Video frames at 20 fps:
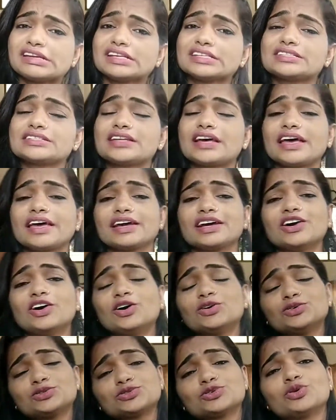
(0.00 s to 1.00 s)
इंटरेस्ट
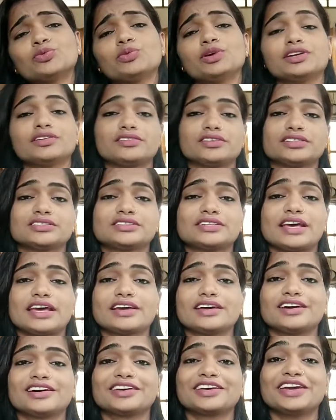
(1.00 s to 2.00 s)
आएगा और उसको भी इंटरेस्ट
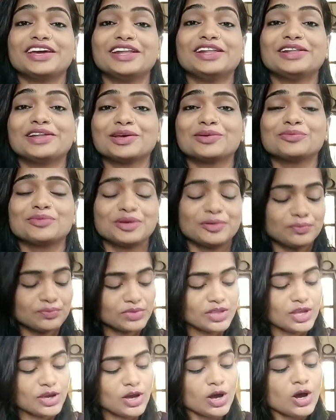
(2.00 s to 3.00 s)
आएगा खेलने में
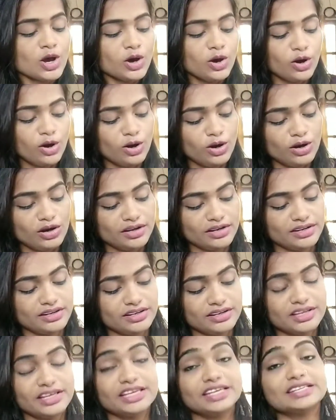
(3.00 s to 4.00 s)
और
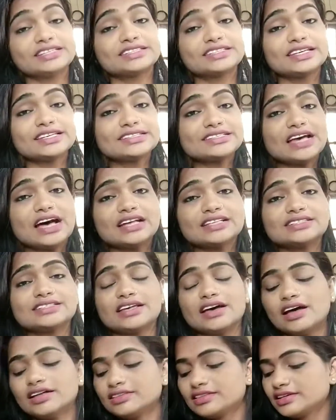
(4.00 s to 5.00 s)
इसके साथ
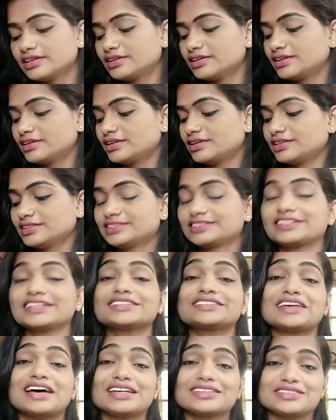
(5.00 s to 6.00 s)
साथ
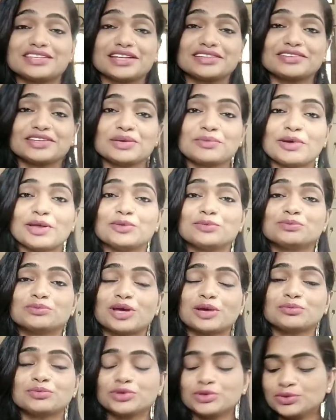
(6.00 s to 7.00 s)
इसके साथ साथ नहीं
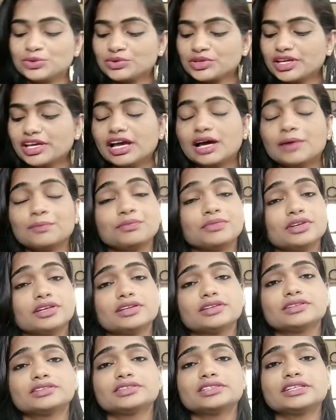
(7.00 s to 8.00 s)
मैं बोलूंगी हम
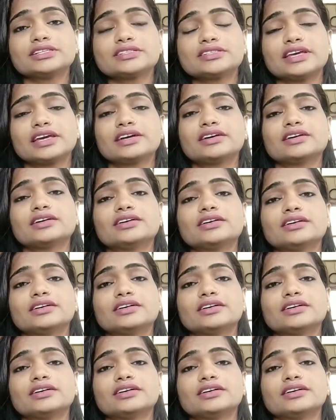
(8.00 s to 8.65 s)
जस्ट एक